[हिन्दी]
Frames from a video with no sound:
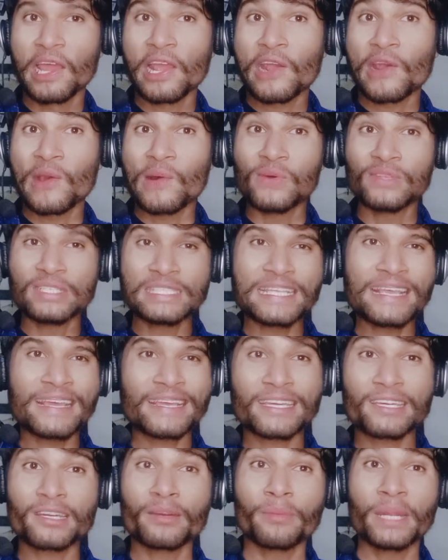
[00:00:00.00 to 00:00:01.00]
कौन सा
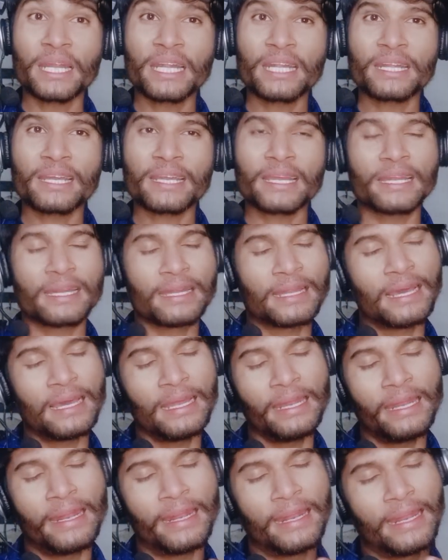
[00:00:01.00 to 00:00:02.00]
कमेंट करना
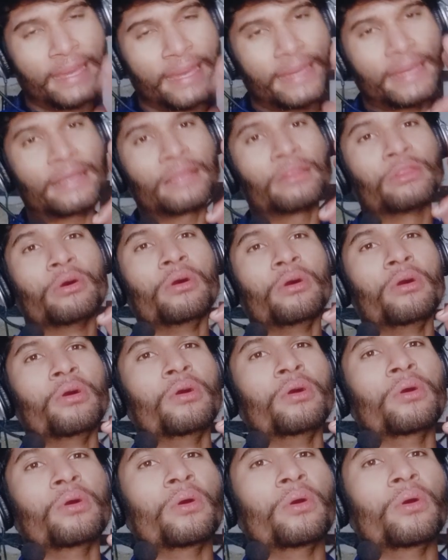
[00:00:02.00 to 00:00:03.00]
लिख
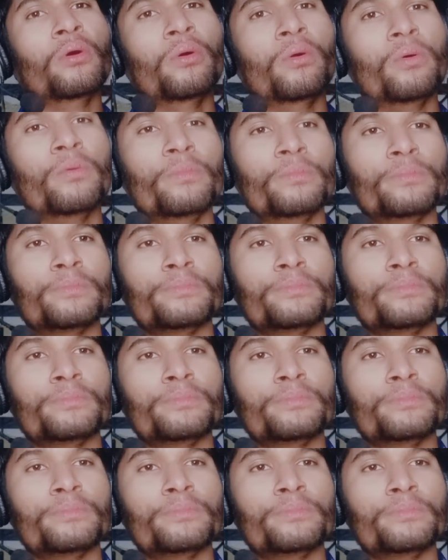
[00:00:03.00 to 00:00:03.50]
दो